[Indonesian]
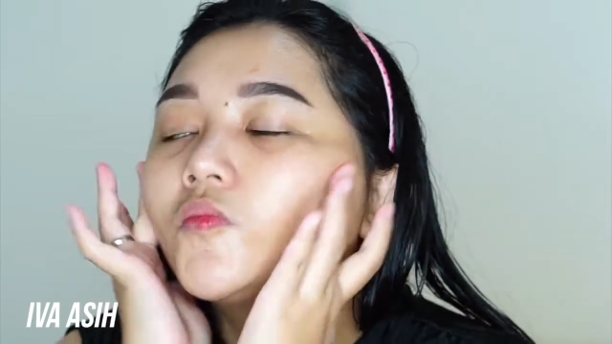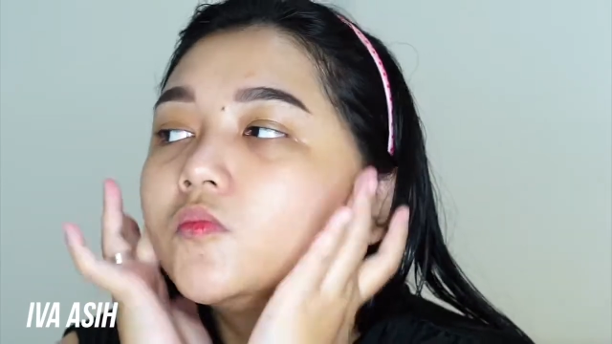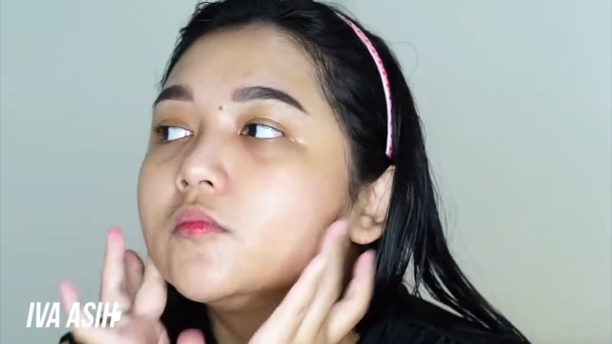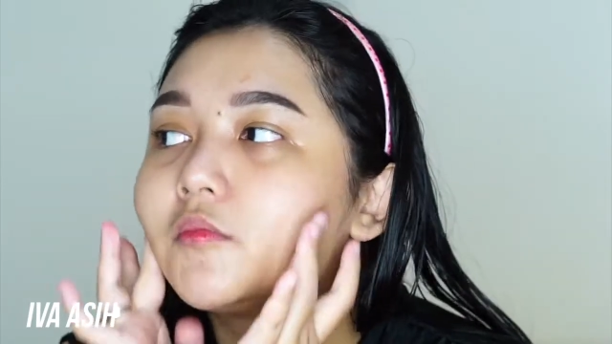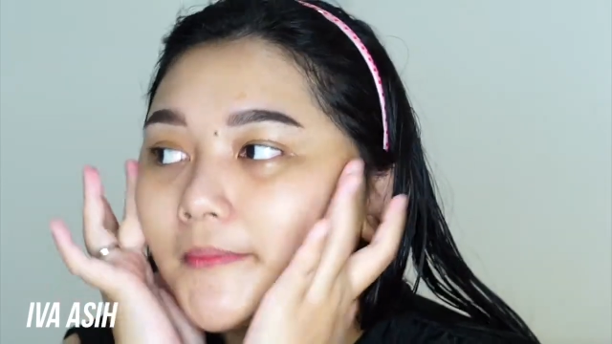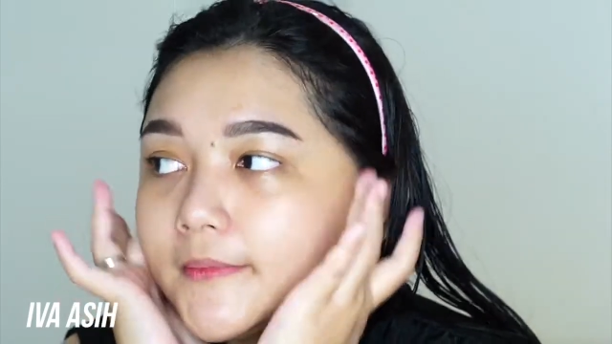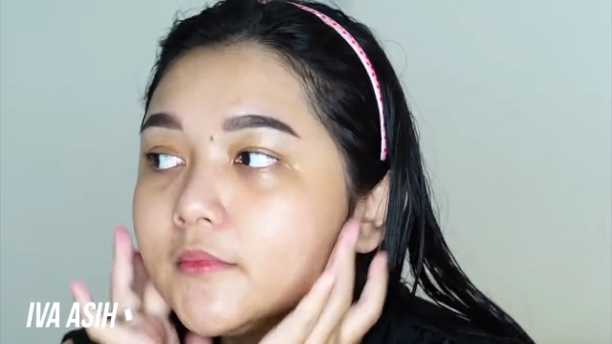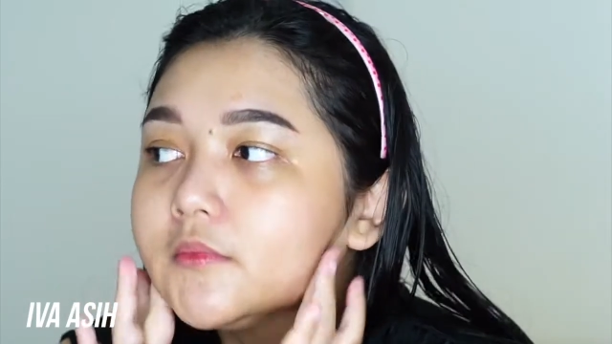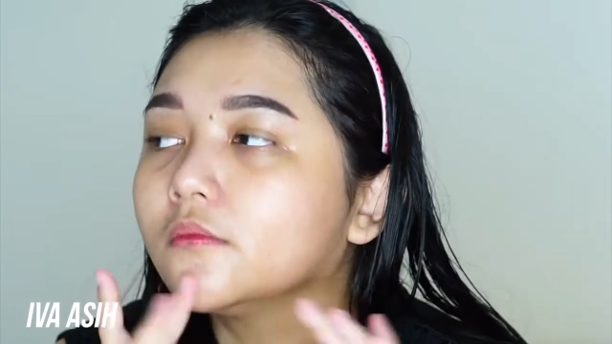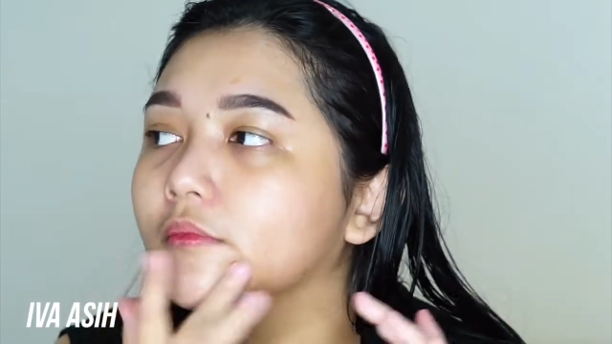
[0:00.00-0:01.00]
dan
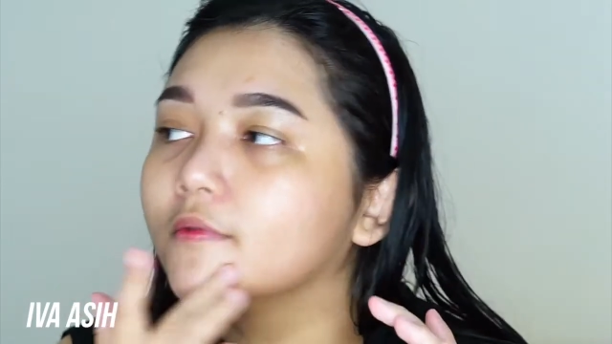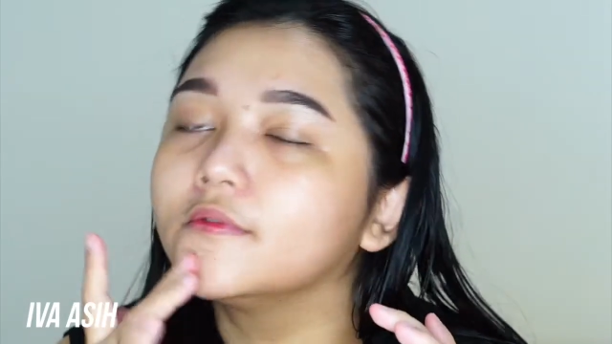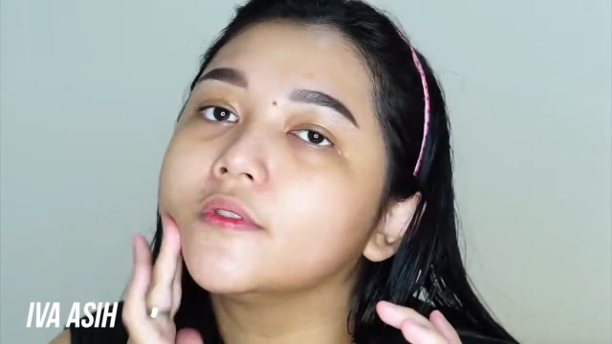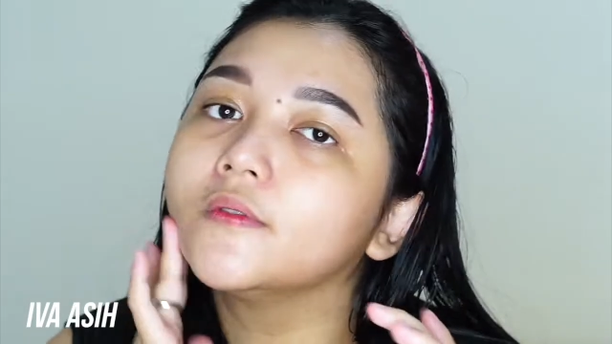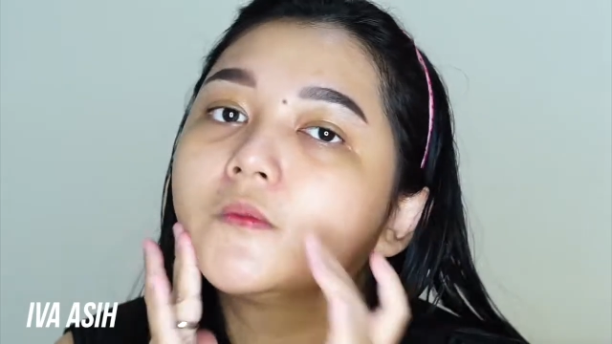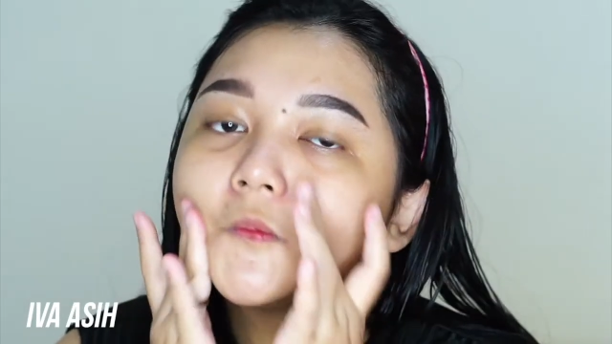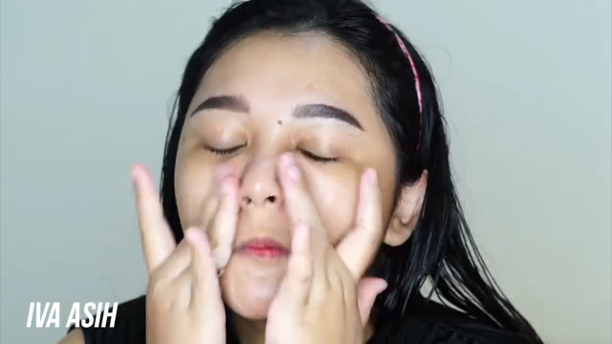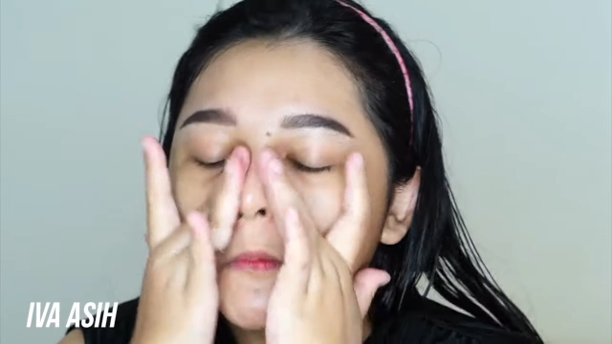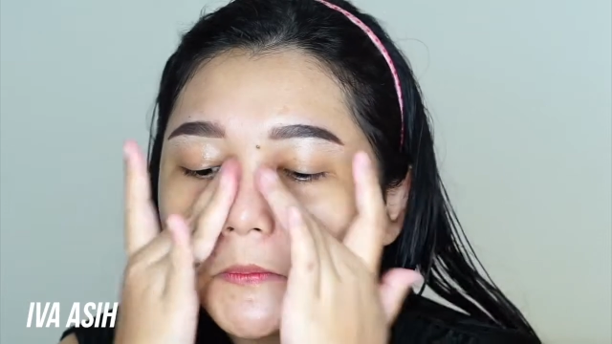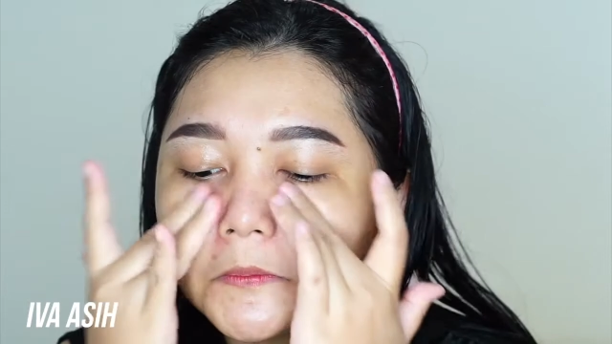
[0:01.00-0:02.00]
juga lebih nempel
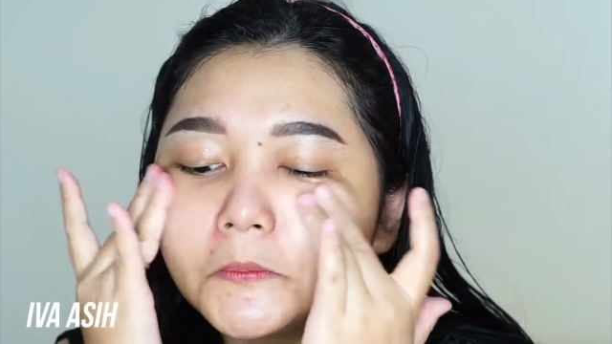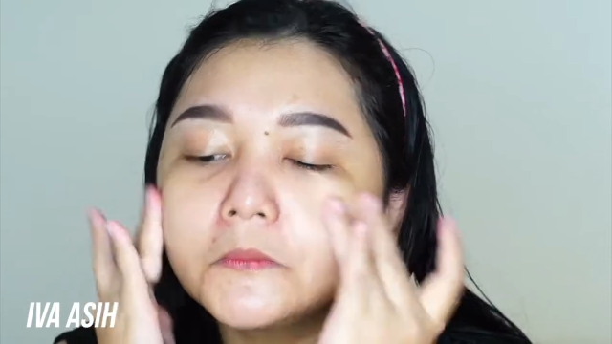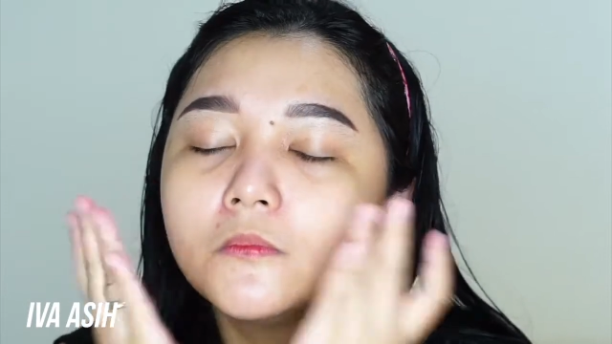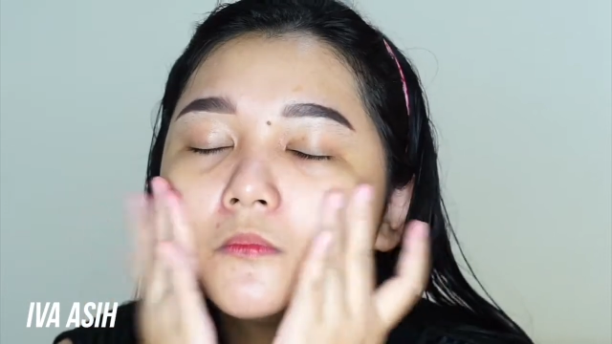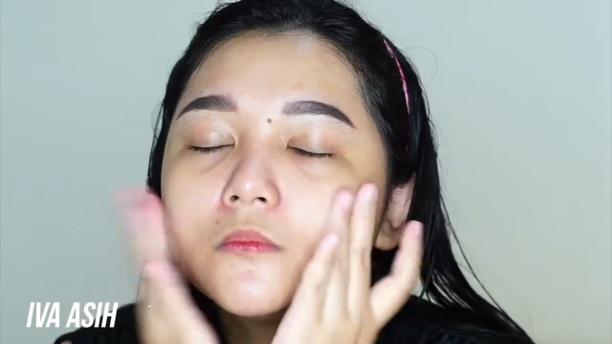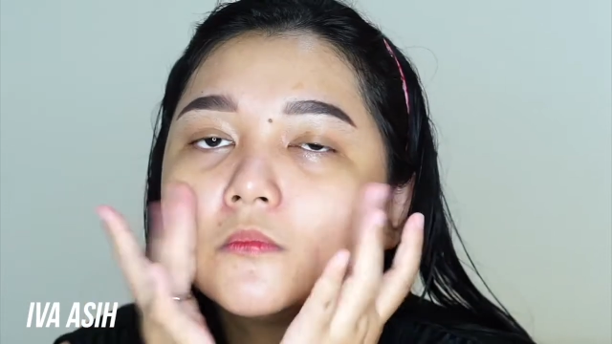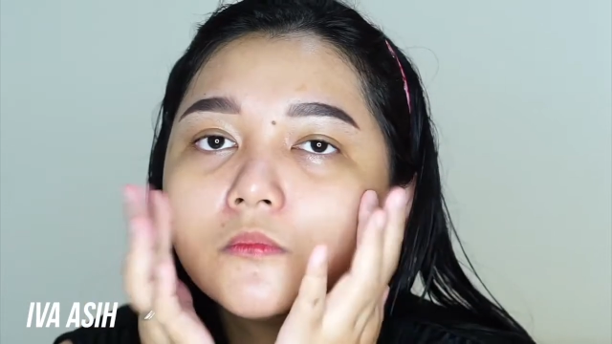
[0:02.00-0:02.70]
foundationnya nanti.